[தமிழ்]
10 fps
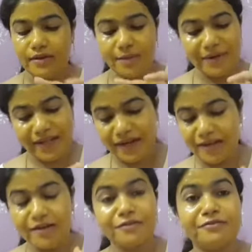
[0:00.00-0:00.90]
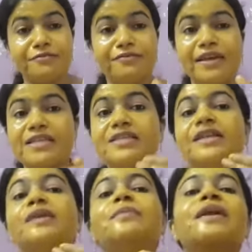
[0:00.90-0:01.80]
நம்ம நிறைய ஃபேஸ்
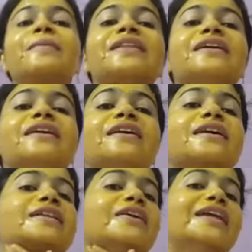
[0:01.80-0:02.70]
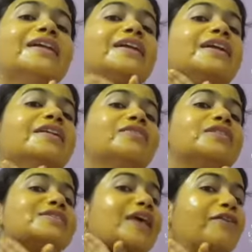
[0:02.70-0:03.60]
க்ரீம் எல்லாம் பார்த்தீங்கன்னா அதில் இன்க்ரீடியன்ட்
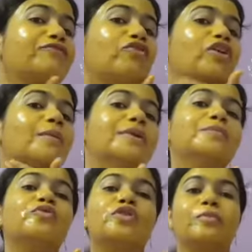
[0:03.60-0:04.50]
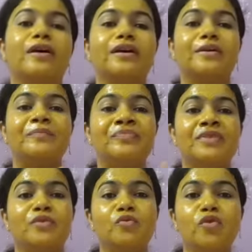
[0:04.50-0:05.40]
வந்து சாஃப்ரான் அப்படின்னு போட்டிருப்பாங்க
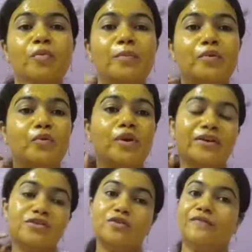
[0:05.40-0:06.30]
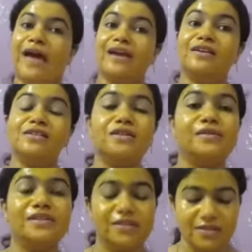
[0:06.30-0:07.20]
இந்த குங்குமப்பூ ஸோ
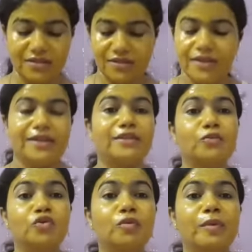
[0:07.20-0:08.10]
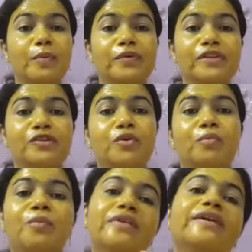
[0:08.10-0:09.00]
ஃபேர்னஸ்க்கு வந்து இந்த குங்குமப்பூ வந்து
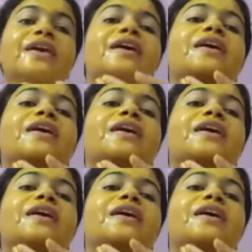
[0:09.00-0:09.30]
ரொம்பவே